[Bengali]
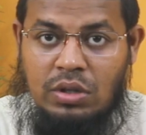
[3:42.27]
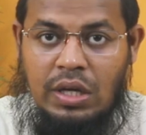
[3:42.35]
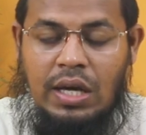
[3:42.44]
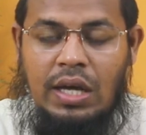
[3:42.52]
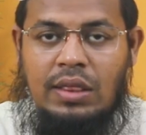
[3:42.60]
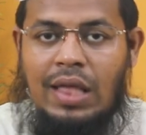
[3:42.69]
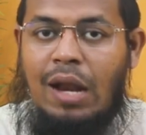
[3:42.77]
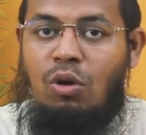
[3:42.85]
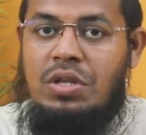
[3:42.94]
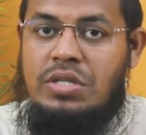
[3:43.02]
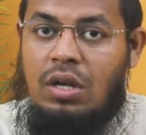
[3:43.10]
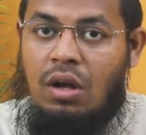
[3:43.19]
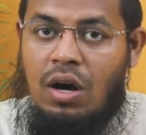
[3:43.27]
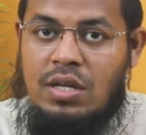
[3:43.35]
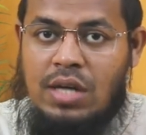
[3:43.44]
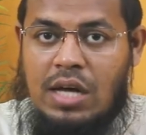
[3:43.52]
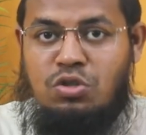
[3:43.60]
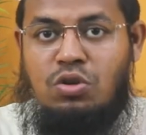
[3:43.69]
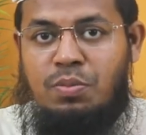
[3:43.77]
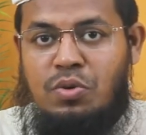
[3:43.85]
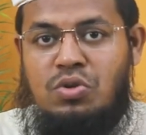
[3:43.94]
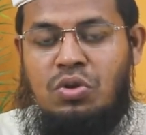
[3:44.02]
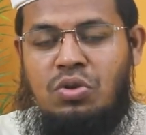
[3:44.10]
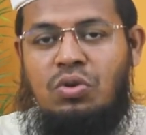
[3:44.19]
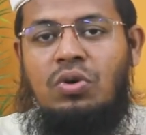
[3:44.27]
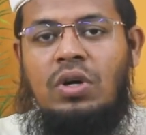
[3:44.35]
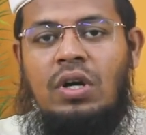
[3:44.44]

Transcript: থেকে তেরোই জিলহজ আসর পর্যন্ত